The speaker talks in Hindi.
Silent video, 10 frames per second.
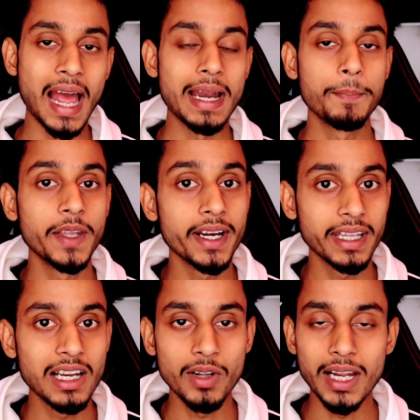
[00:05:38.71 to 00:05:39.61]
एंड अपना
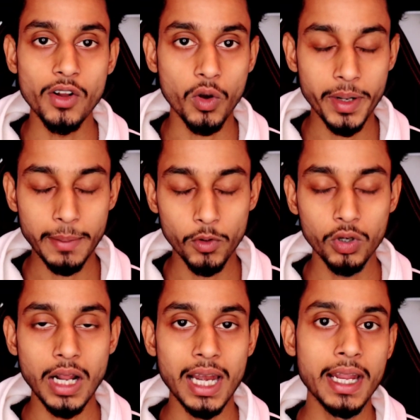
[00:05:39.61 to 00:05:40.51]
रियल वाला डॉक्यूमेंट आप
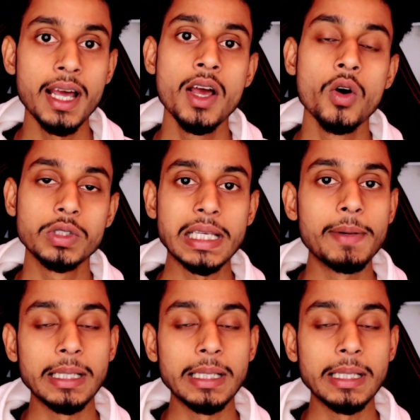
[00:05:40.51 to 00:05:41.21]
लोग डालना उसके